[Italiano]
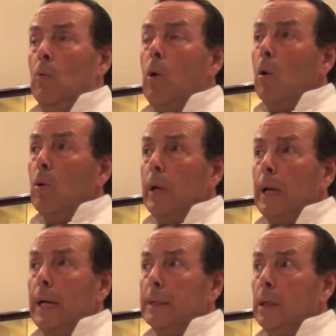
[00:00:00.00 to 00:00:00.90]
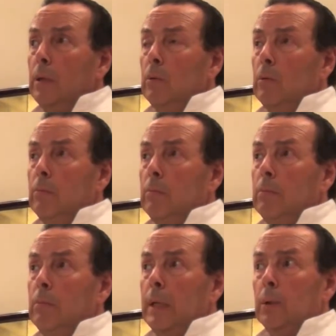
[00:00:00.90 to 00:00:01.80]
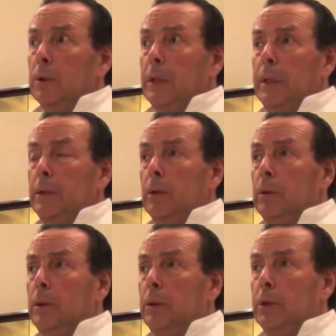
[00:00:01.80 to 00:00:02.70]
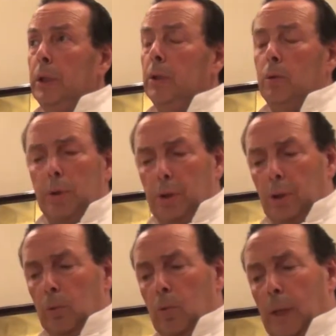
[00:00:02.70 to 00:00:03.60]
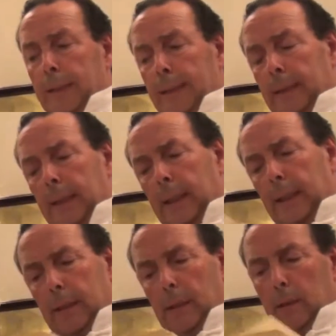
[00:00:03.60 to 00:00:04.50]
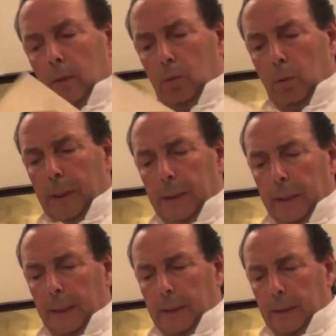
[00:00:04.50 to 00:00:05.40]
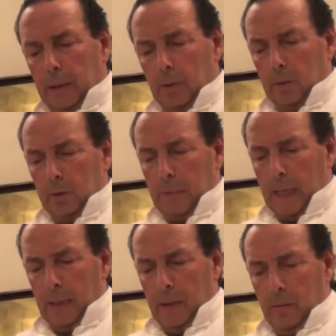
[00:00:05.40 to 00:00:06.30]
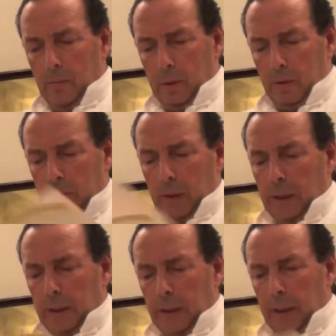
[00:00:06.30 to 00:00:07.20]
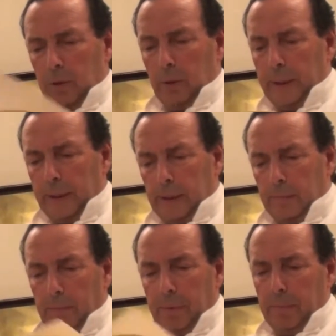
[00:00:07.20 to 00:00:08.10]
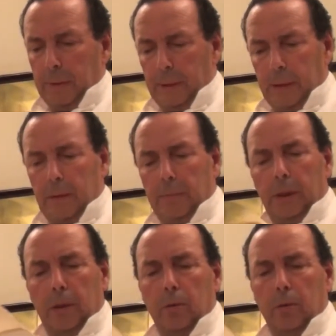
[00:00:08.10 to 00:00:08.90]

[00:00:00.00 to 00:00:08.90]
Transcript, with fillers: Cuoco che lascia un manoscritto di 152 ricette se non sbaglio, ma non vorrei dire una sciocchezza ma permettetemi di